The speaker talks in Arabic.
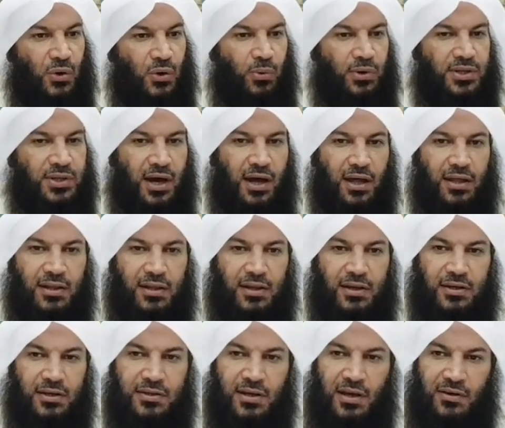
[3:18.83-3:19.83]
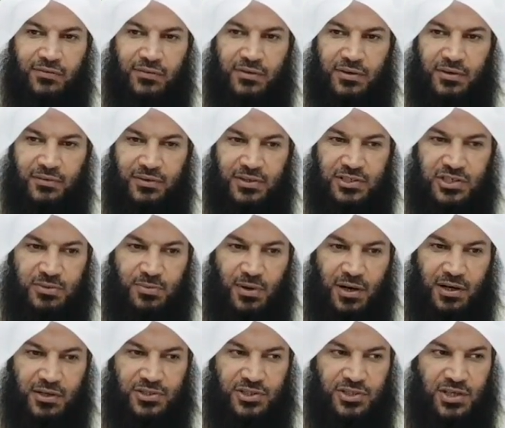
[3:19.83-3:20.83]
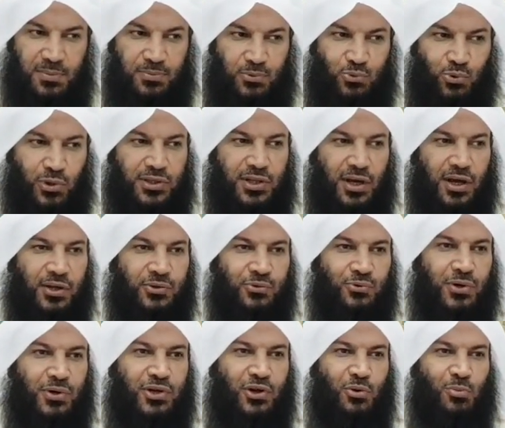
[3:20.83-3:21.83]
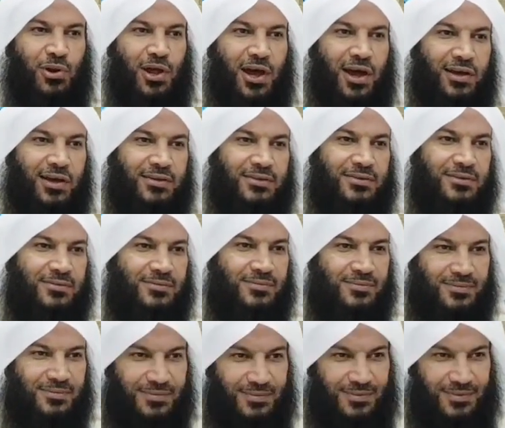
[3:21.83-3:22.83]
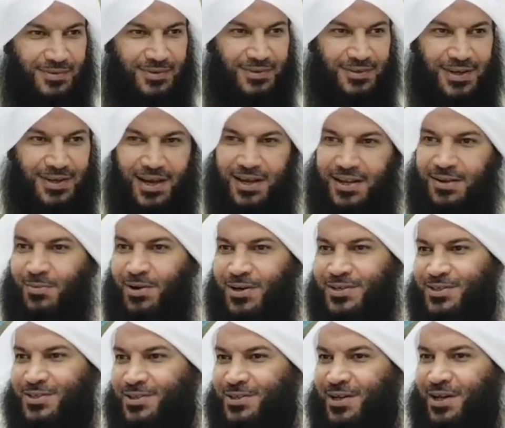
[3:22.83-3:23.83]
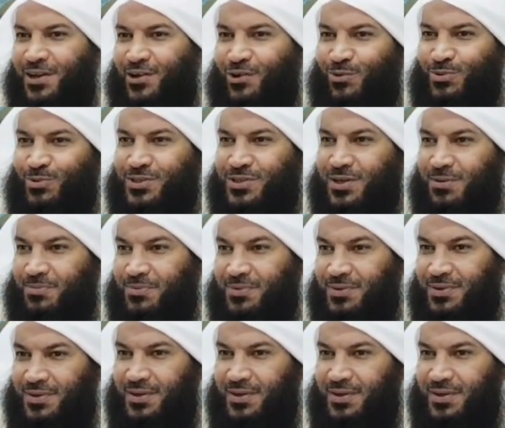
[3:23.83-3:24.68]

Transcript: ودخلت الحيتان في الشباك السبت والتقطوها يوم الأحد يعني ما صدنا احنا يوم السبت